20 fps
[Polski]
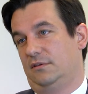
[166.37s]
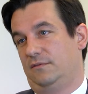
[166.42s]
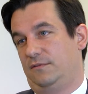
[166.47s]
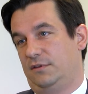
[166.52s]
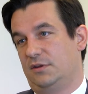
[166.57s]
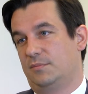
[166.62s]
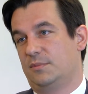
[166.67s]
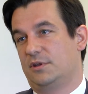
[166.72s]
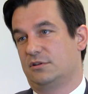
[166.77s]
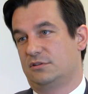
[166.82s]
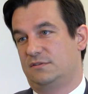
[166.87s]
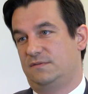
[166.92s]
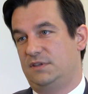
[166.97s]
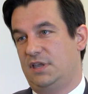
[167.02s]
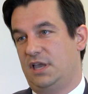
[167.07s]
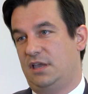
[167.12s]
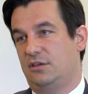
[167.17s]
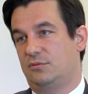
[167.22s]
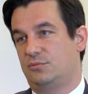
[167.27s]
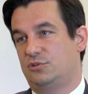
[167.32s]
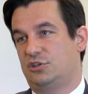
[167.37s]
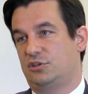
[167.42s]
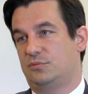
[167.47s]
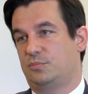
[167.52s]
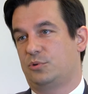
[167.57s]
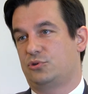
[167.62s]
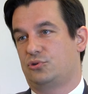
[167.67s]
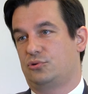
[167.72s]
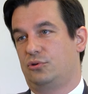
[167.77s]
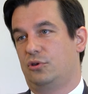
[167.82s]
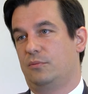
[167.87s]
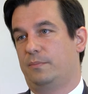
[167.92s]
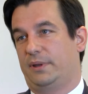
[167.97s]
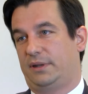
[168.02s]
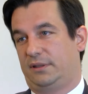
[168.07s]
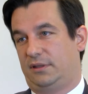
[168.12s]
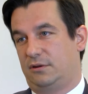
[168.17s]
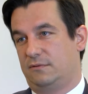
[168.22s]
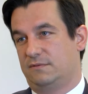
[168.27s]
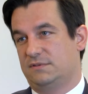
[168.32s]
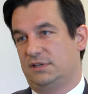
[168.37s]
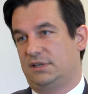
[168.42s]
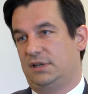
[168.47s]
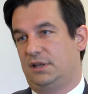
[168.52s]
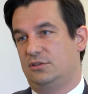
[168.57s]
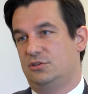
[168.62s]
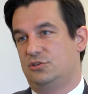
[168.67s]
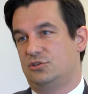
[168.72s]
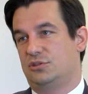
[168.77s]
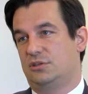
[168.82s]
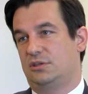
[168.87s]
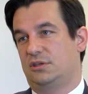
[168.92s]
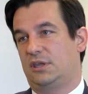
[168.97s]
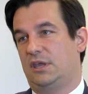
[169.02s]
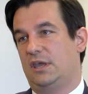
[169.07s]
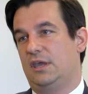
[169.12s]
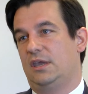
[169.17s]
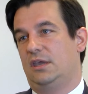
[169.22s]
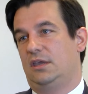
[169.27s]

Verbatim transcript: Firmy rozwijają się, poszukują partnerów zagranicznych